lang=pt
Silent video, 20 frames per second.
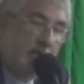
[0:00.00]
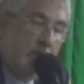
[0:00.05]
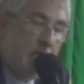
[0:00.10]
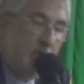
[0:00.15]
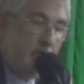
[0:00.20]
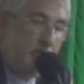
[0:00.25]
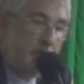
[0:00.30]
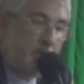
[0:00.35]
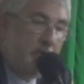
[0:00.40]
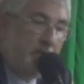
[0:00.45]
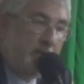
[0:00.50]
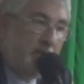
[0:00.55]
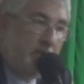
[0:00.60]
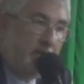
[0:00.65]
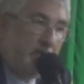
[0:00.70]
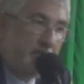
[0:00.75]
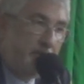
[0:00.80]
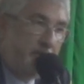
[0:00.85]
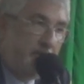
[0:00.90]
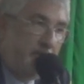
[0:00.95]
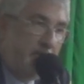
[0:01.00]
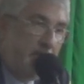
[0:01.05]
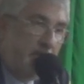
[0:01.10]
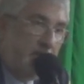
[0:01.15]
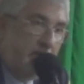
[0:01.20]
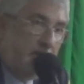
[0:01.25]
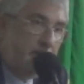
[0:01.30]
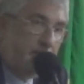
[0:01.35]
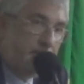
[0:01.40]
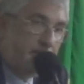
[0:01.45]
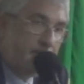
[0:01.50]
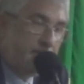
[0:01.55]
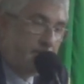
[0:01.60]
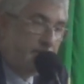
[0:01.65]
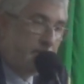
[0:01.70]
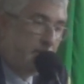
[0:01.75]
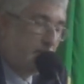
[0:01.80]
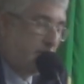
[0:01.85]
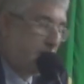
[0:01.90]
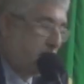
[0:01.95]
na última quinta-feira
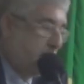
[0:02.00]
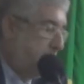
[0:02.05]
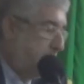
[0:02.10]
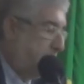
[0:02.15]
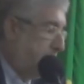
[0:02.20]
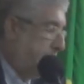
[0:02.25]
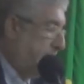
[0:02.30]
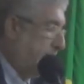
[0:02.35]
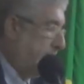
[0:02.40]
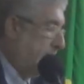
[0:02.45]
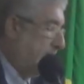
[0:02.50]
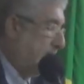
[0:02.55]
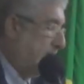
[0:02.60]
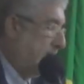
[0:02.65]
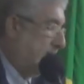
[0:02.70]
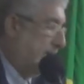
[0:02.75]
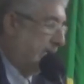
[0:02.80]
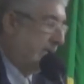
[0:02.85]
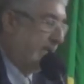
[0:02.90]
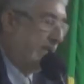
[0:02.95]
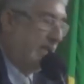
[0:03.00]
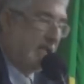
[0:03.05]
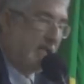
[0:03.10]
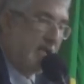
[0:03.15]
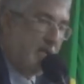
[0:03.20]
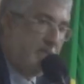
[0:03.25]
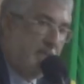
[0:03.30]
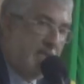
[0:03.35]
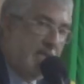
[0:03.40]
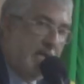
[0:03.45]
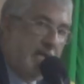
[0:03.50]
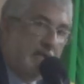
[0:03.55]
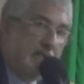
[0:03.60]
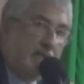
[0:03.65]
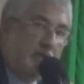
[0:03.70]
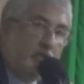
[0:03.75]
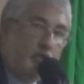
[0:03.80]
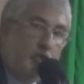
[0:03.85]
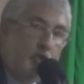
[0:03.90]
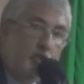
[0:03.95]
aquela
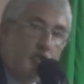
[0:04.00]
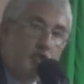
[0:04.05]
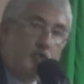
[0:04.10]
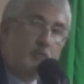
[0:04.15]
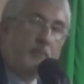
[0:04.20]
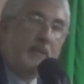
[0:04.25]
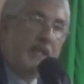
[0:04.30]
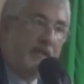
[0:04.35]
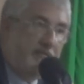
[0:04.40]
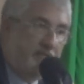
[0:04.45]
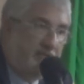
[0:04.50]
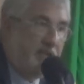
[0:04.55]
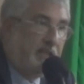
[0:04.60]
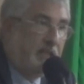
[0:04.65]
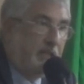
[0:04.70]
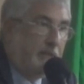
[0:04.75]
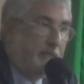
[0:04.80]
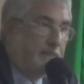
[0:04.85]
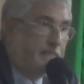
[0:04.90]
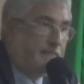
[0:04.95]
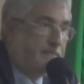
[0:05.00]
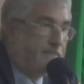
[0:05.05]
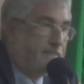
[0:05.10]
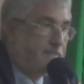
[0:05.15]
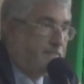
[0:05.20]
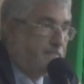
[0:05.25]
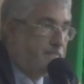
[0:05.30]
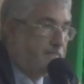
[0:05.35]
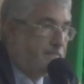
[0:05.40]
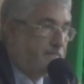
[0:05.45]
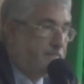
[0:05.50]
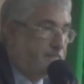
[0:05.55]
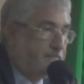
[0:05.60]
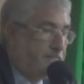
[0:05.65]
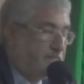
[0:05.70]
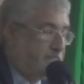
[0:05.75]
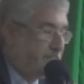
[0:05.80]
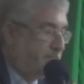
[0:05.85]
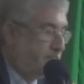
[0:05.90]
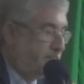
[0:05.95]
caminhada Todos pela Vida,
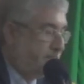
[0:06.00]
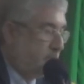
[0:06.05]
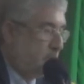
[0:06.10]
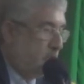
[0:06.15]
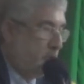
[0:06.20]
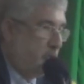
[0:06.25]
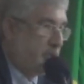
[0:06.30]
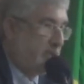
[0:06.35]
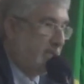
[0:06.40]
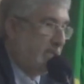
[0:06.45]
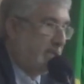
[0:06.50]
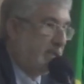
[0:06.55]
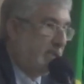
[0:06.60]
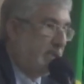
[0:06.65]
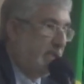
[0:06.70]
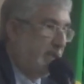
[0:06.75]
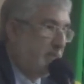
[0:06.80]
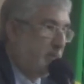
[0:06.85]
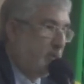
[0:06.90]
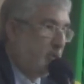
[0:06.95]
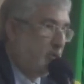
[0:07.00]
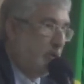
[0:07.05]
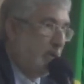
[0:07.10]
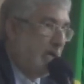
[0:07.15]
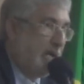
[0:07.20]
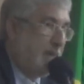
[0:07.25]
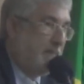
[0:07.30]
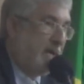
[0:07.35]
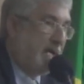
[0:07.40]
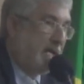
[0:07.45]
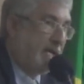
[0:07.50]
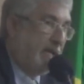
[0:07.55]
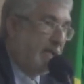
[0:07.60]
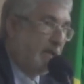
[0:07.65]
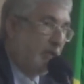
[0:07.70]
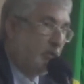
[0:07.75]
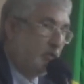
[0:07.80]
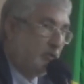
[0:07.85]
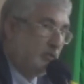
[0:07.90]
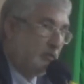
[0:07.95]
o Setembro
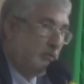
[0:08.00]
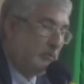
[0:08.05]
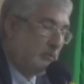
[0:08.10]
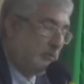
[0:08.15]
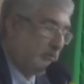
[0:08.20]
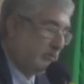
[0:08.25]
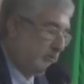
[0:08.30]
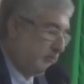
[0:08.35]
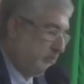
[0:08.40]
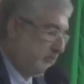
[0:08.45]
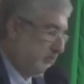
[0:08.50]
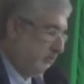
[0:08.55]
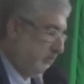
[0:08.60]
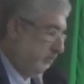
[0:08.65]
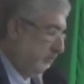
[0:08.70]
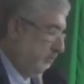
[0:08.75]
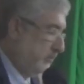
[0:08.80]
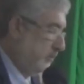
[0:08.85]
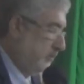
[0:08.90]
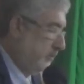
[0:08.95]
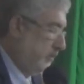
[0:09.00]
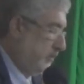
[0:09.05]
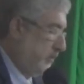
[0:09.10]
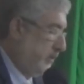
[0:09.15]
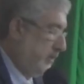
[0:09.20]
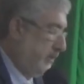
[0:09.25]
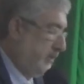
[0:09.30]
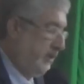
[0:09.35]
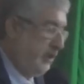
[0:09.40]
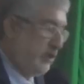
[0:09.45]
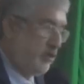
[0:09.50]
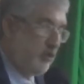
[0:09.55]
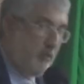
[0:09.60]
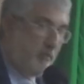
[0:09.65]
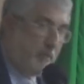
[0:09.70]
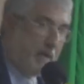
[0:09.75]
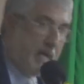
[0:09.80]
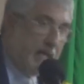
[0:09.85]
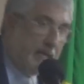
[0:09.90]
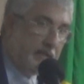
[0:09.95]
Amarelo de
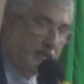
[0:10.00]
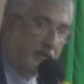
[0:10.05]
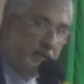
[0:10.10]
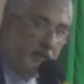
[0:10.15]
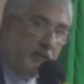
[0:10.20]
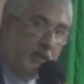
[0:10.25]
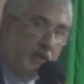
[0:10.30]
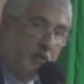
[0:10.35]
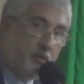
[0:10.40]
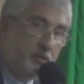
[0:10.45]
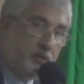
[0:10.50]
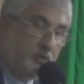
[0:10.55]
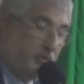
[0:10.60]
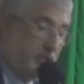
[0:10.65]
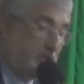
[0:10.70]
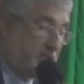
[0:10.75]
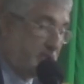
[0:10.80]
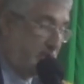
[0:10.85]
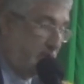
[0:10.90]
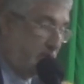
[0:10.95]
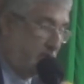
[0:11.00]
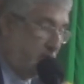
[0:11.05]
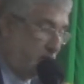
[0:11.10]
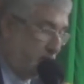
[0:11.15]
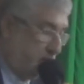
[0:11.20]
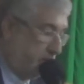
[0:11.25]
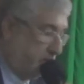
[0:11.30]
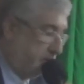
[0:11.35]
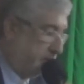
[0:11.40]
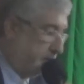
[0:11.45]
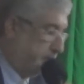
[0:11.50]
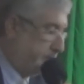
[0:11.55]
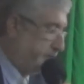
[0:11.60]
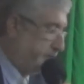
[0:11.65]
combate ao suicídio